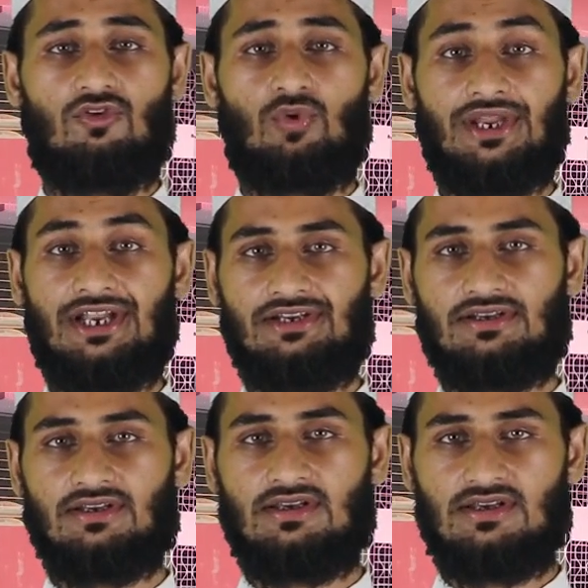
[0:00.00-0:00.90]
वो
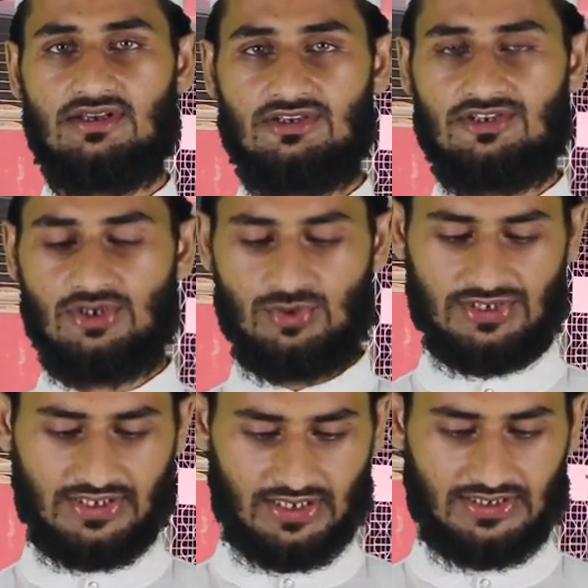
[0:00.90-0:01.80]
ईंट जिसे
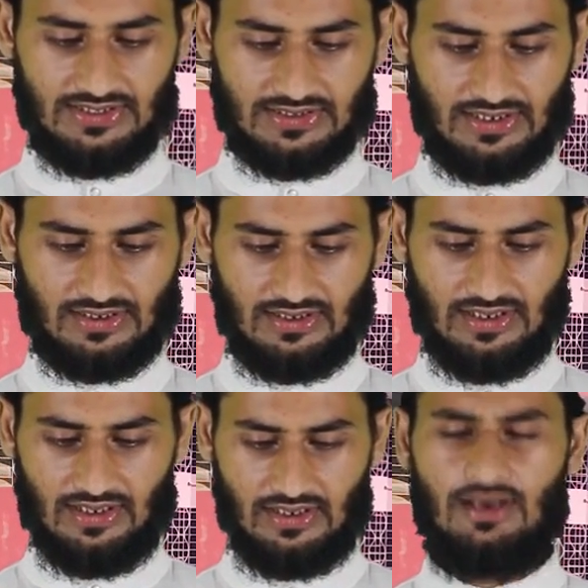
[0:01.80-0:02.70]
उसने ख़रीद कर
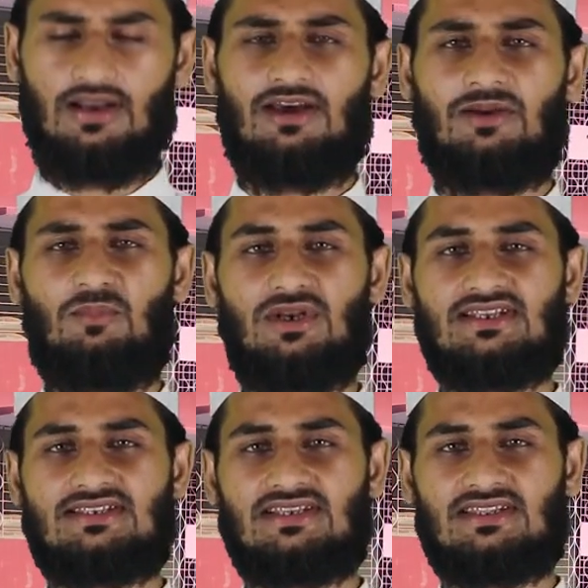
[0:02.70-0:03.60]
अल्लाह रब्बुल
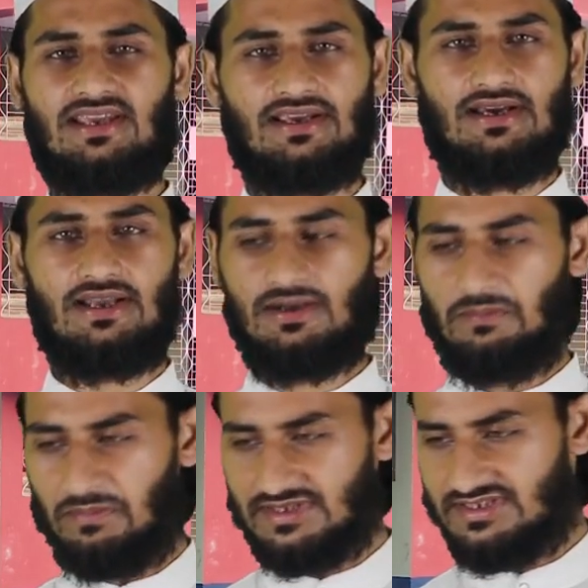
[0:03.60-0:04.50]
इज़्ज़त के घर
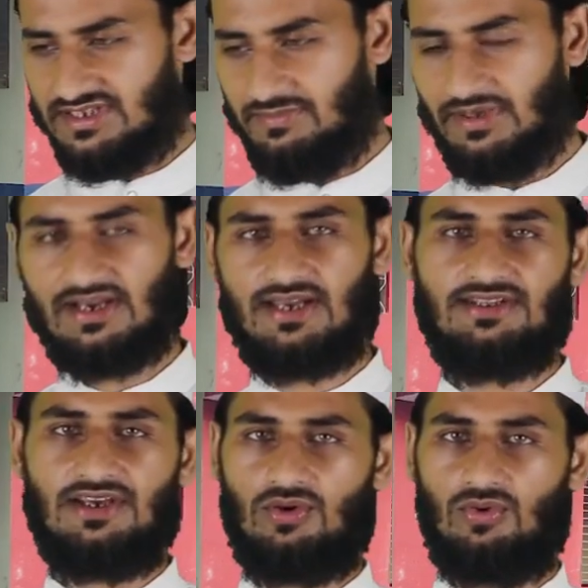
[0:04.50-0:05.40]
मस्जिद में लगा
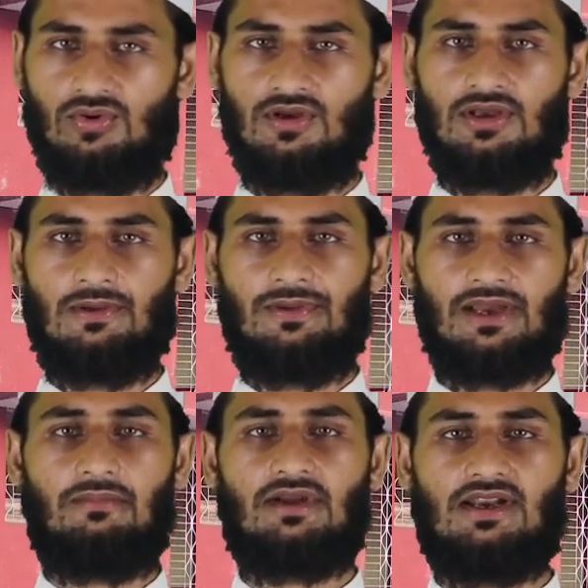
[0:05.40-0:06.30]
दिया हो
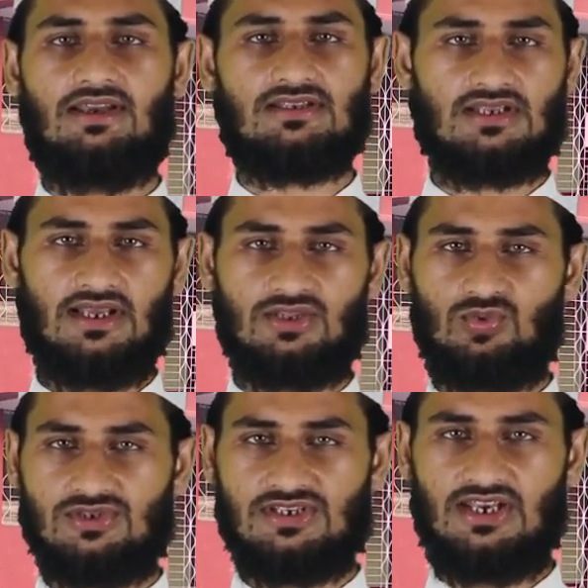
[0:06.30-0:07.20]

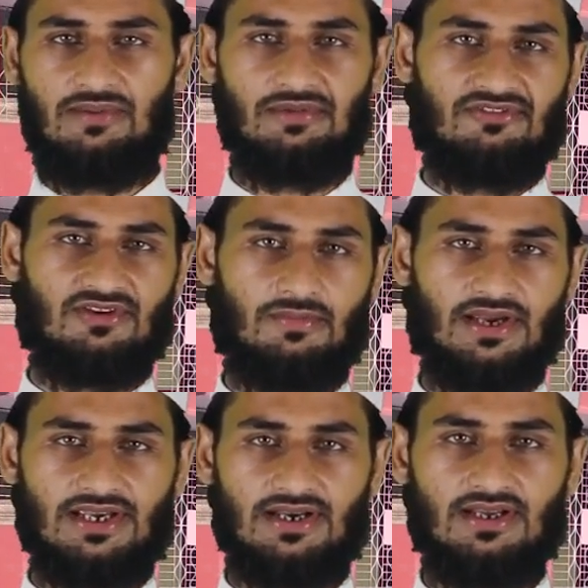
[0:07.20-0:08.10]
पैगम्बर सलाम ने
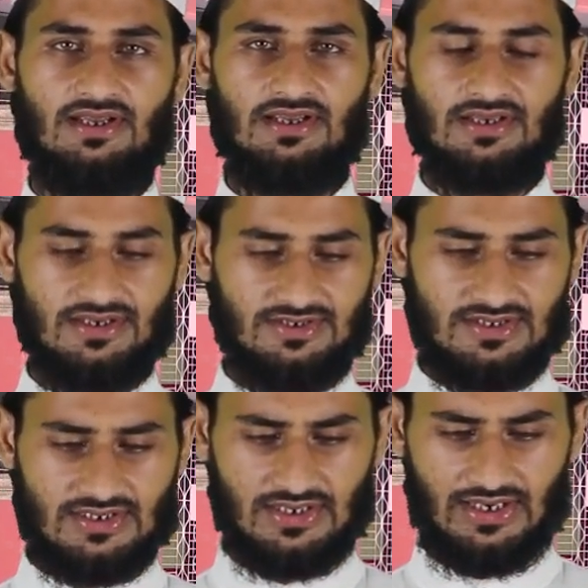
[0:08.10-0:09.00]
फरमाया कि
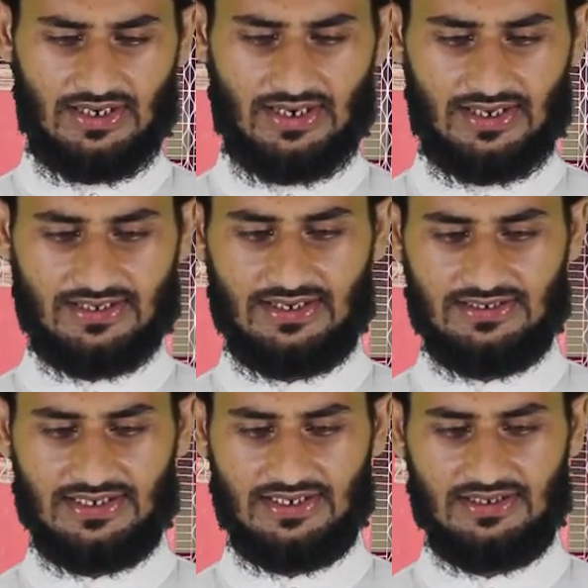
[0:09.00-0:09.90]
जिसने अल्लाह के
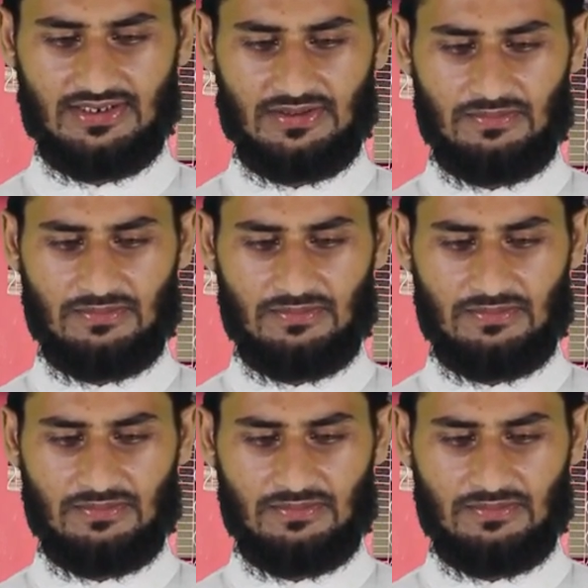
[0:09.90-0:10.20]
लिए